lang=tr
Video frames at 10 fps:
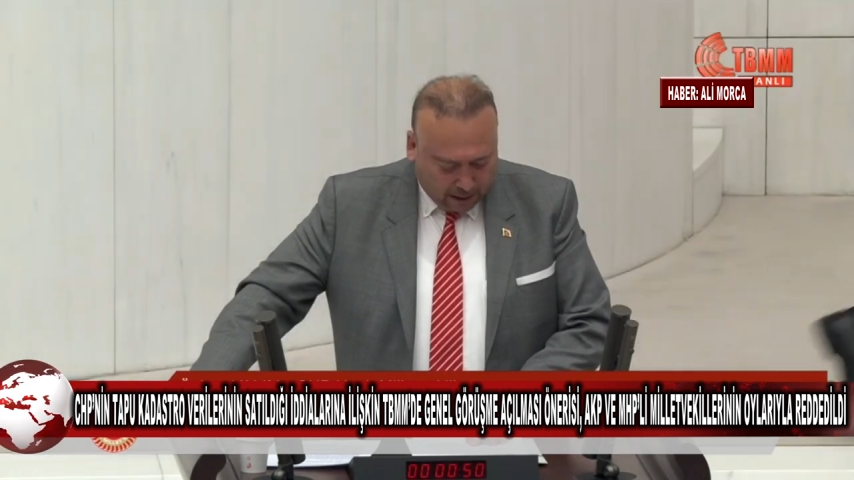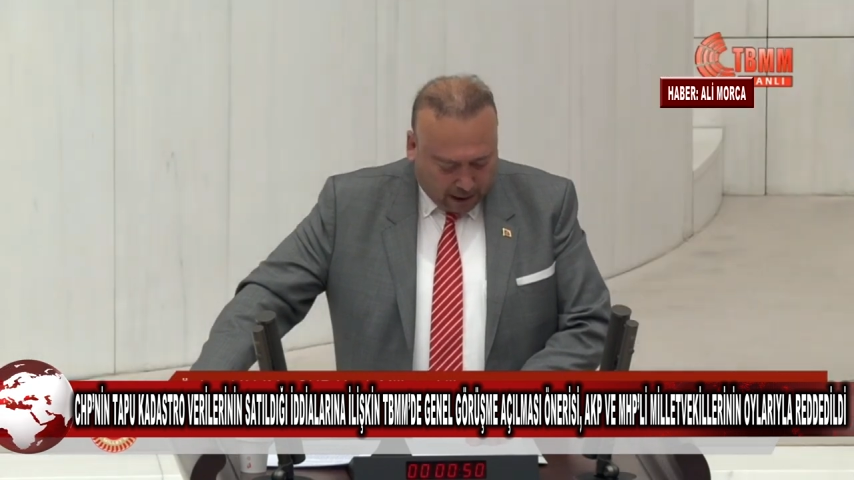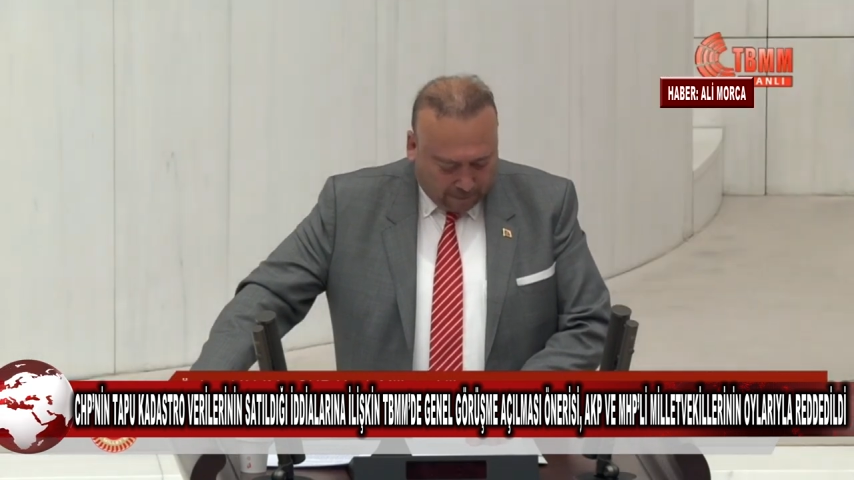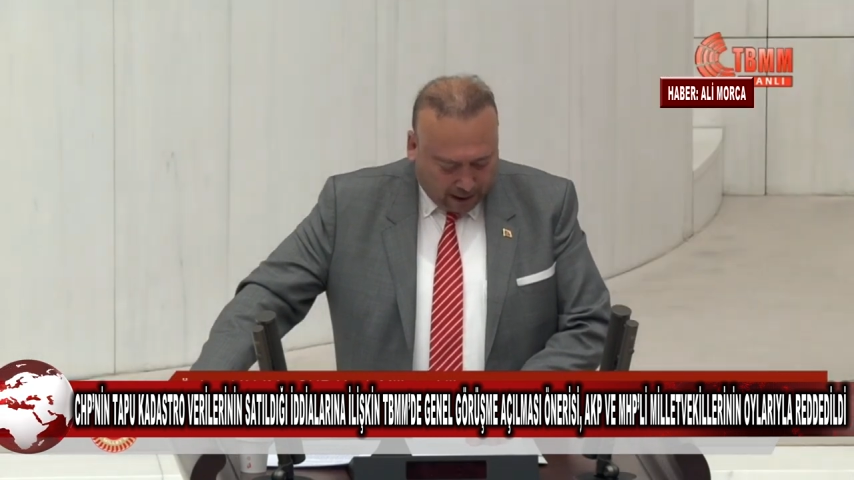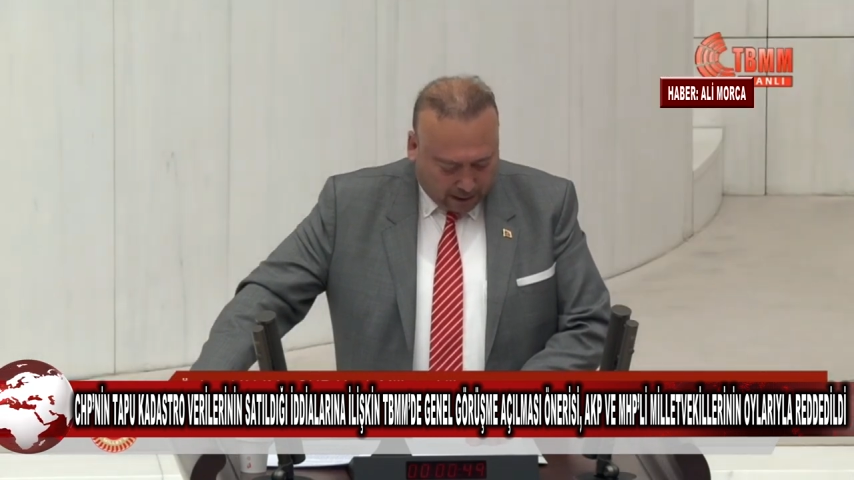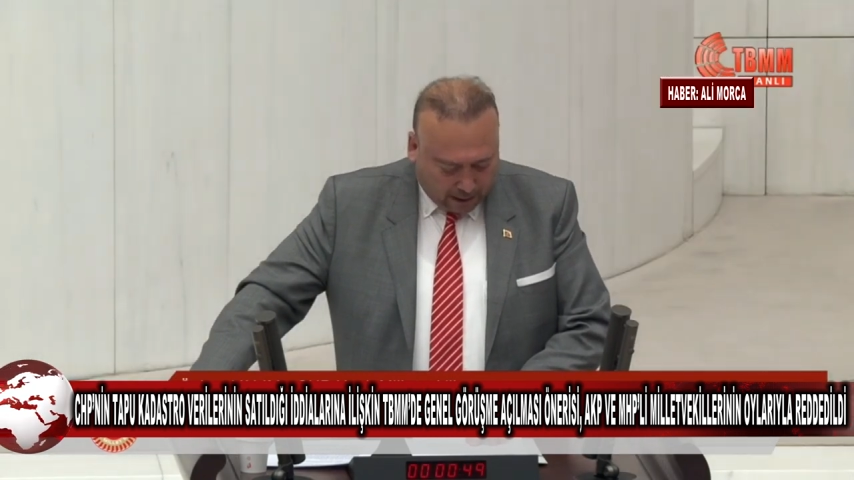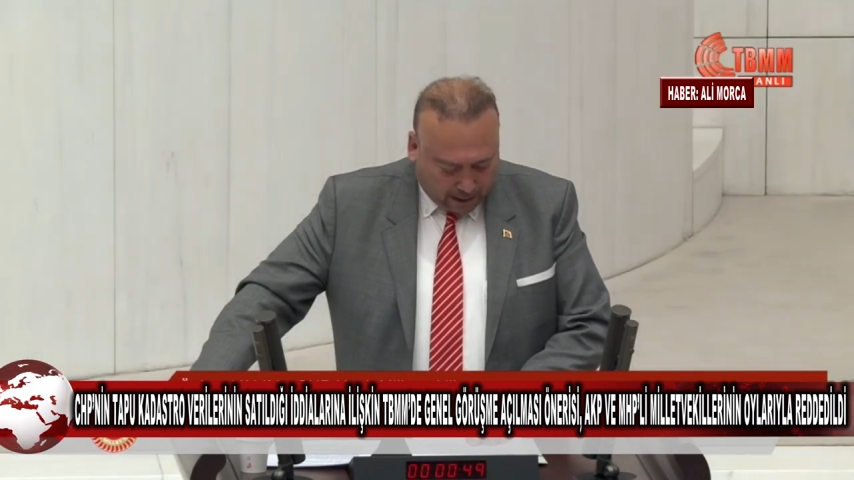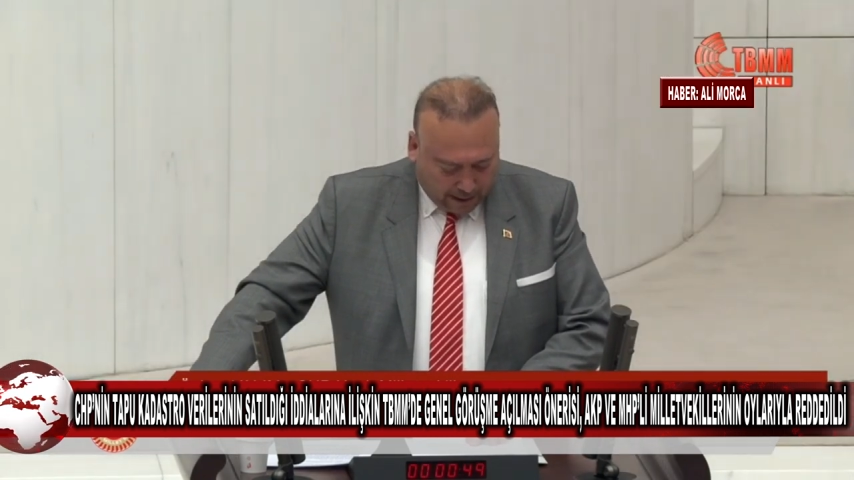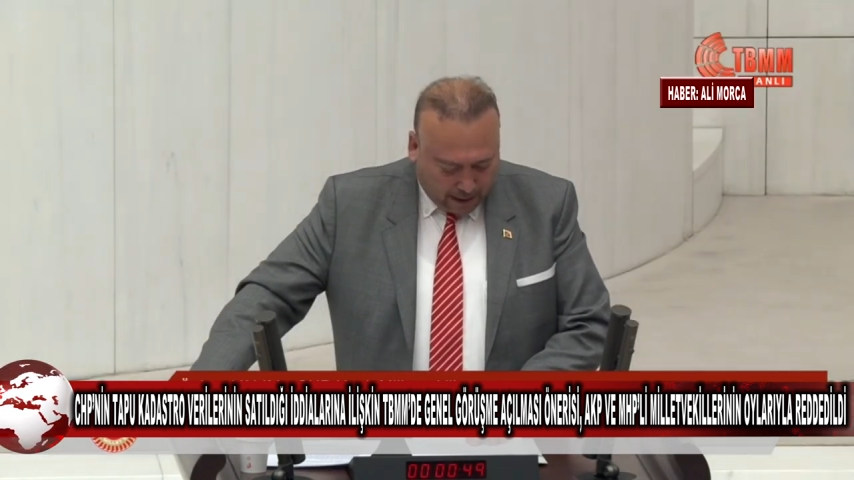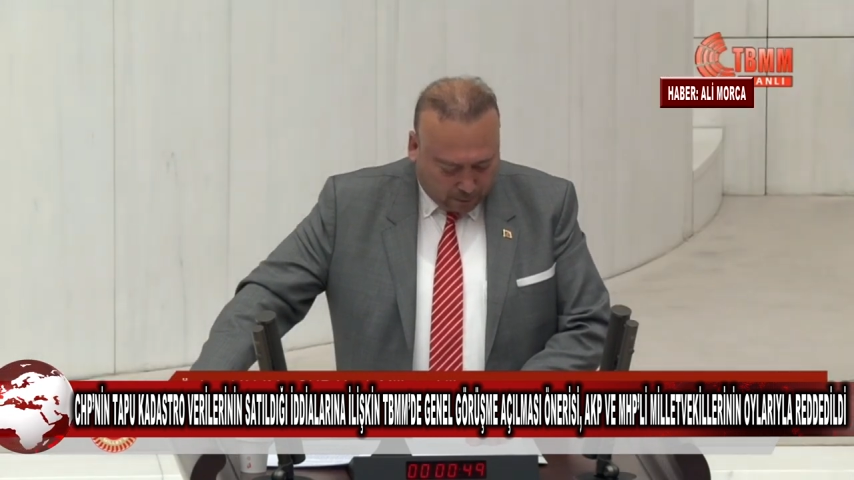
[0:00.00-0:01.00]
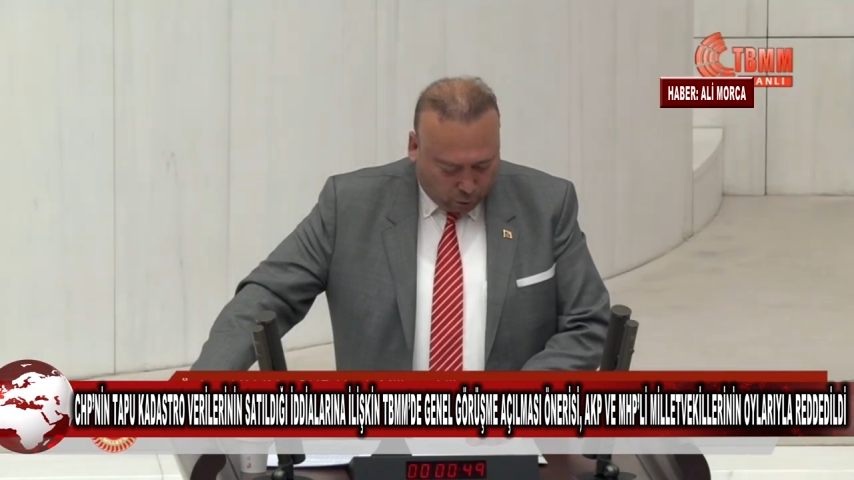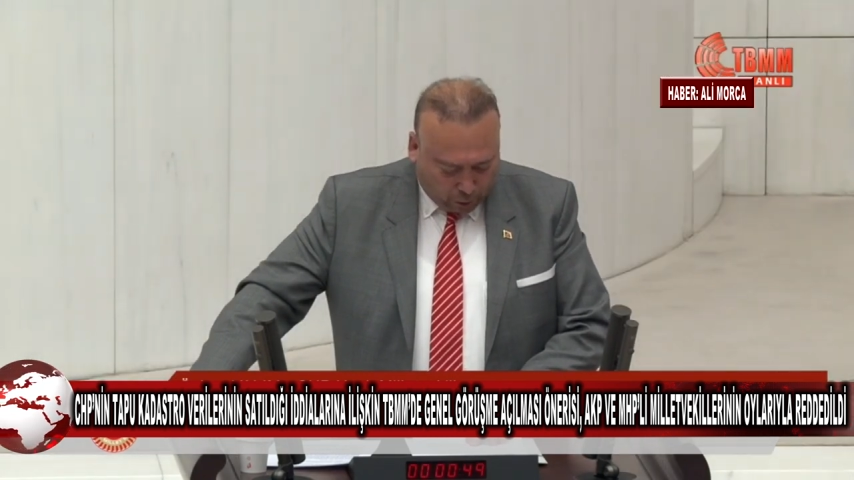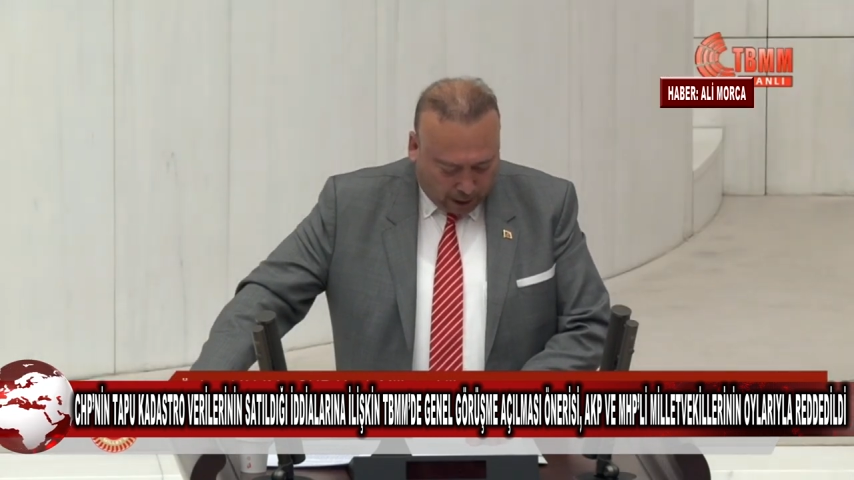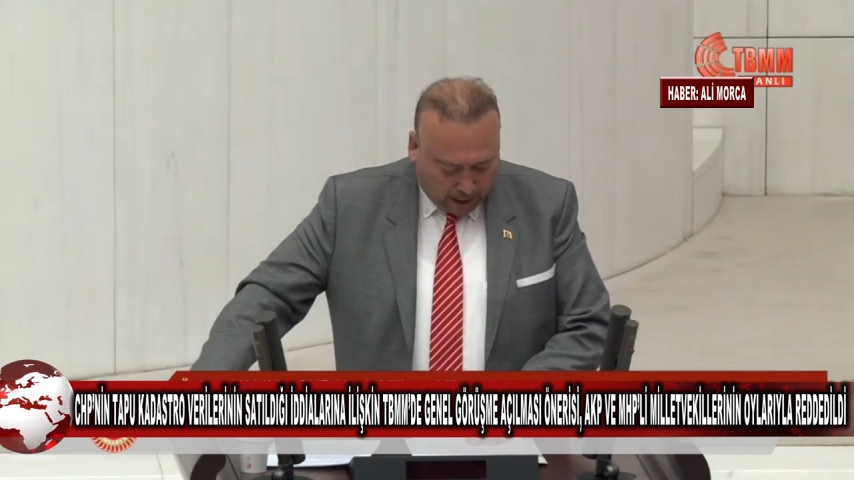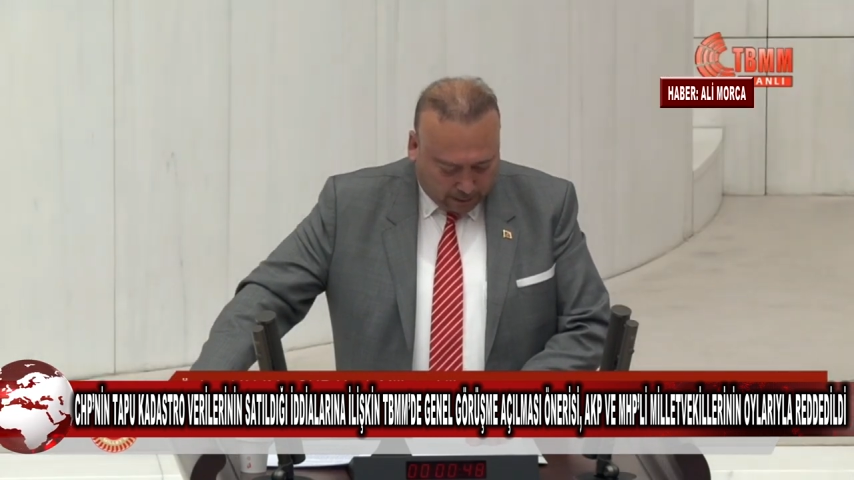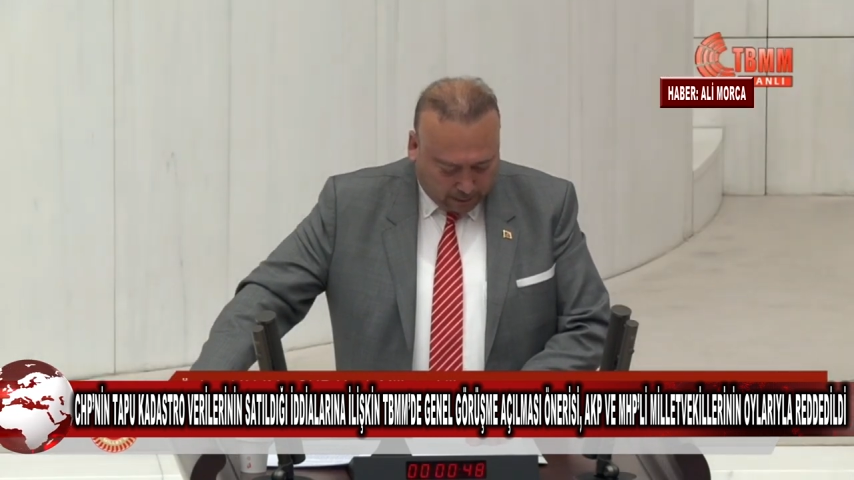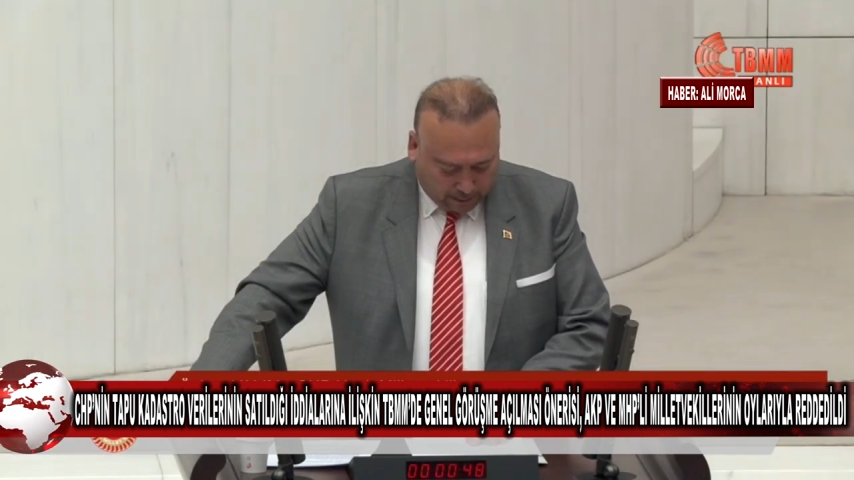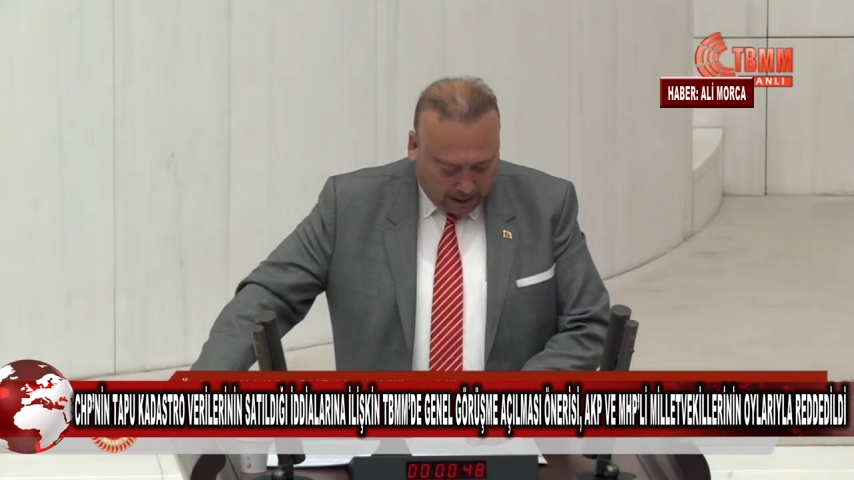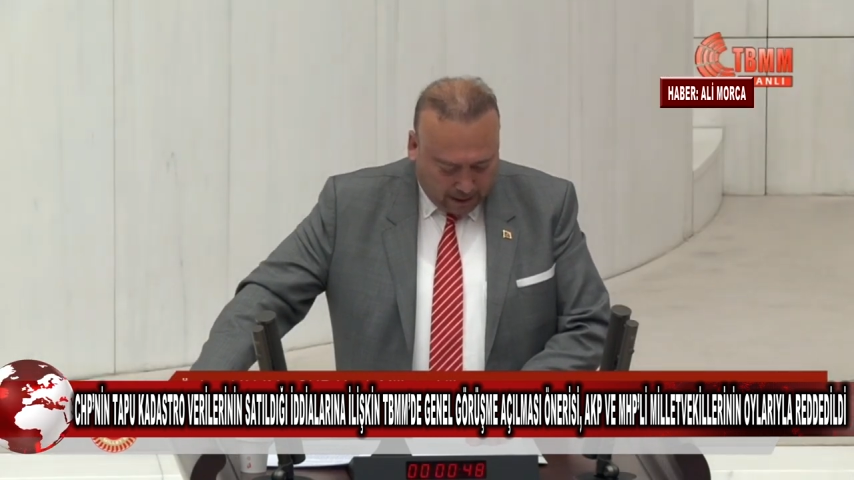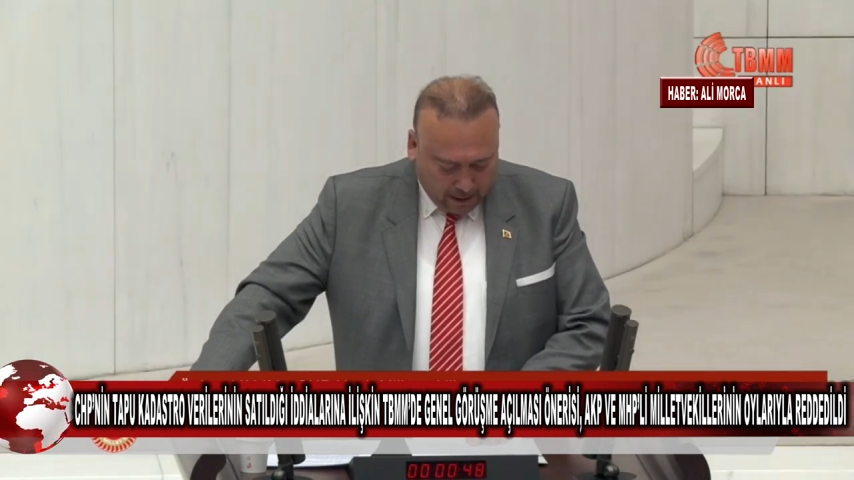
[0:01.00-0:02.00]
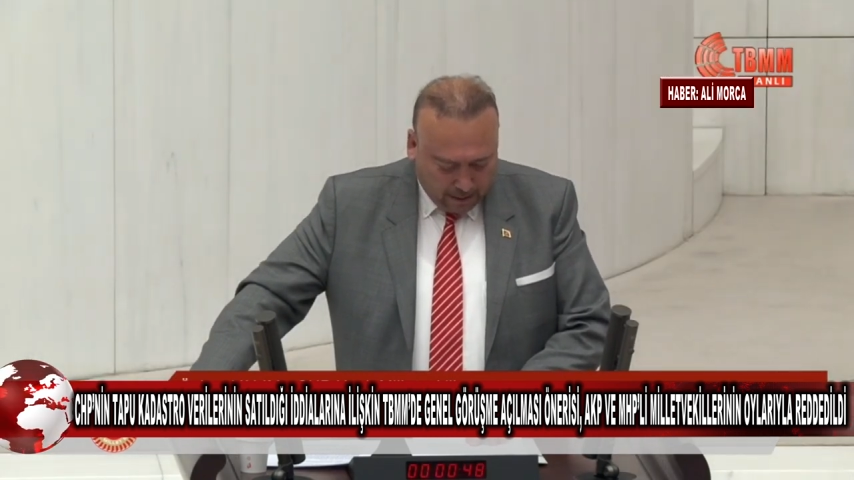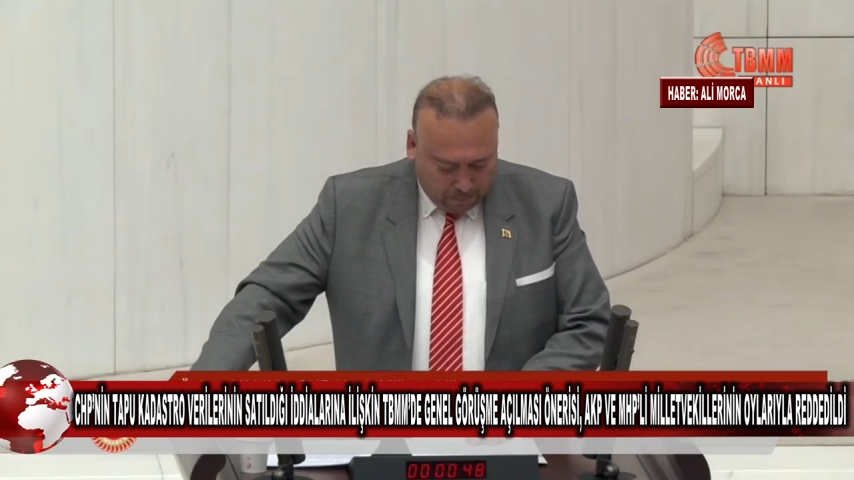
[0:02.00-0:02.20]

KVKK'ya konu hakkında